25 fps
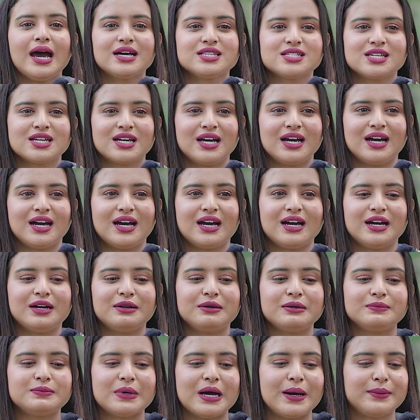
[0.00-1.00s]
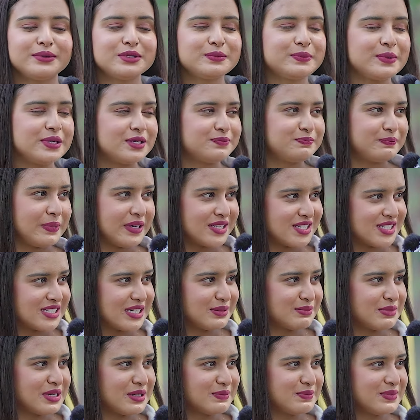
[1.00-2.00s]
আচ্ছা আপনার
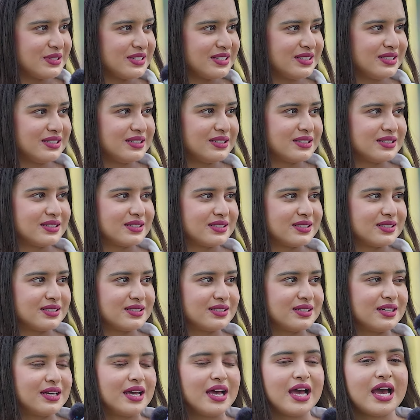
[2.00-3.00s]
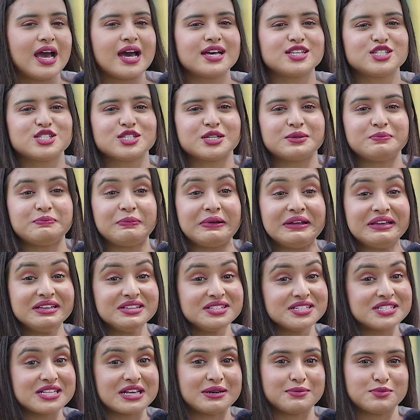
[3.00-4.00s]
পেজের নাম কি আপনাদের প্রিন্স আমসুল আচ্ছা
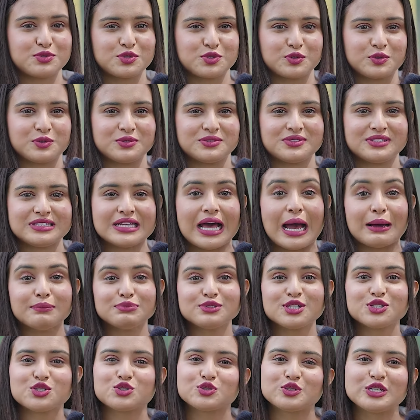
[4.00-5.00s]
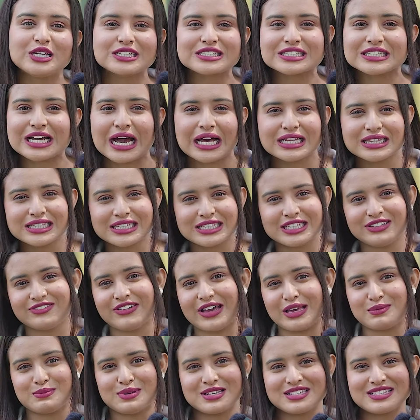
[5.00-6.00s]
প্রিন্স আমসুল নামটা শুনি একটা খানদানি
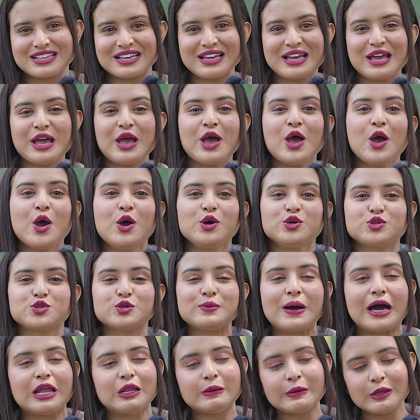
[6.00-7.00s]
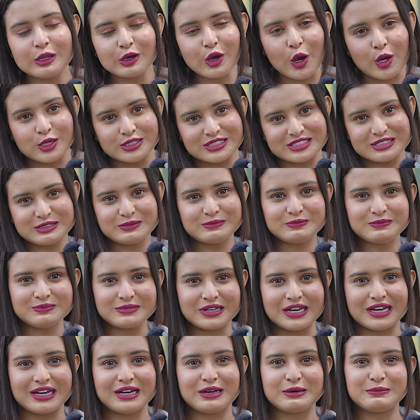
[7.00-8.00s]
ভাইব আছে সো ভালো ভালো কন্টেন্ট
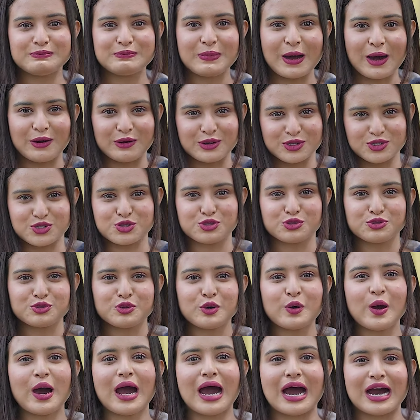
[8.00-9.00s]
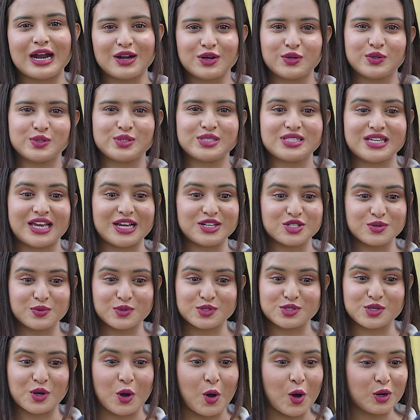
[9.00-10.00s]
পাওয়ার জন্য আর হচ্ছে এই
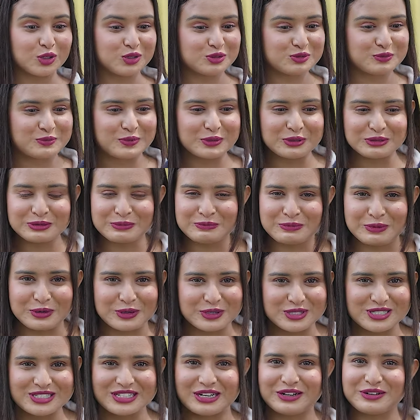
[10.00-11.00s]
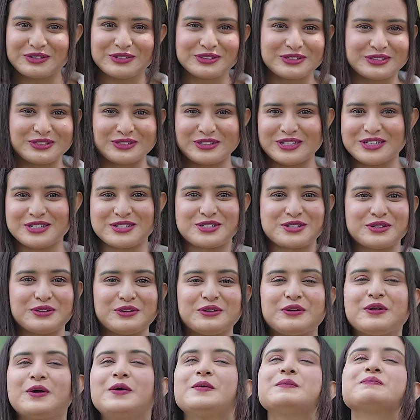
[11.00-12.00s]
সমস্ত অদ্ভুত প্রশ্নের উত্তরের
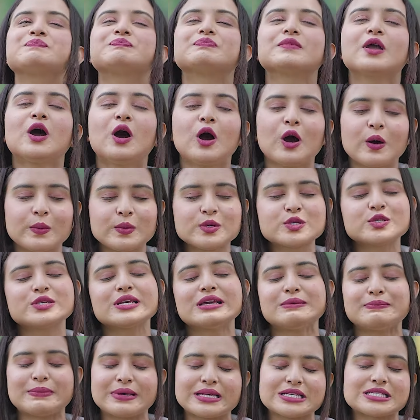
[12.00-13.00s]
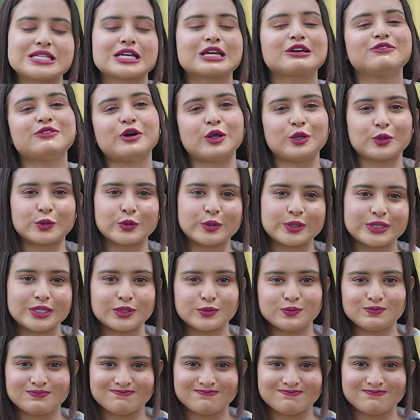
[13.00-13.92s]
জন্য অবশ্যই পেজটাকে ফলো করে দাও